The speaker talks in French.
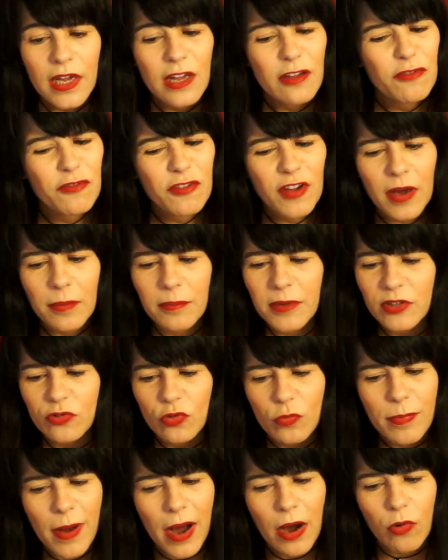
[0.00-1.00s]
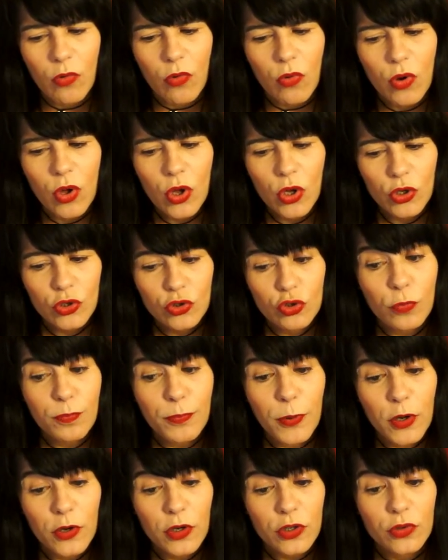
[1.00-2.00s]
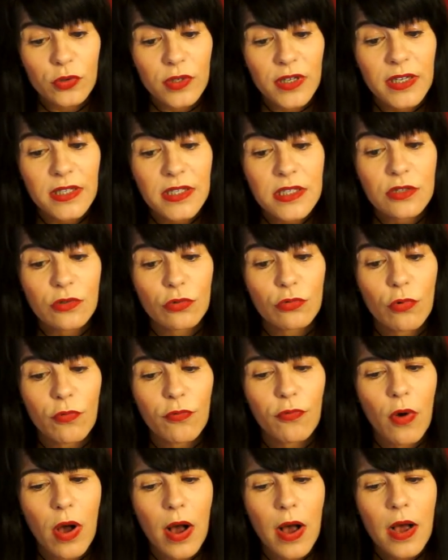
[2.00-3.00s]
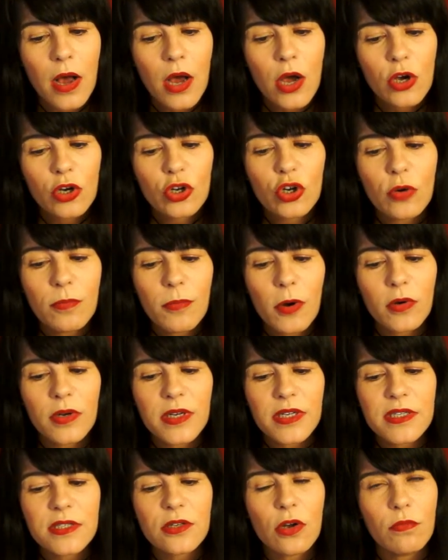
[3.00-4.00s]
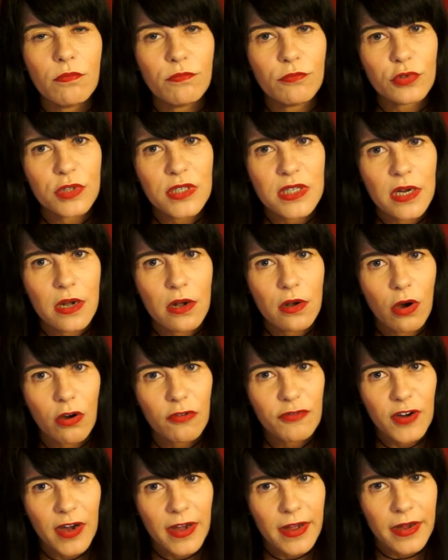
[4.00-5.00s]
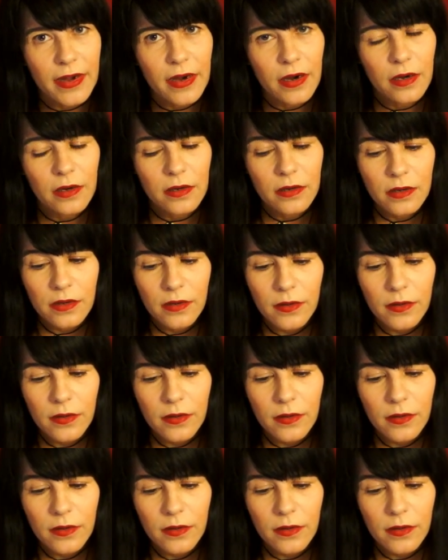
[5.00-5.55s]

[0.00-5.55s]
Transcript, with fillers: et fermée de barreaux, de peur que Christ ne voie comment les hommes mutilent leurs frères.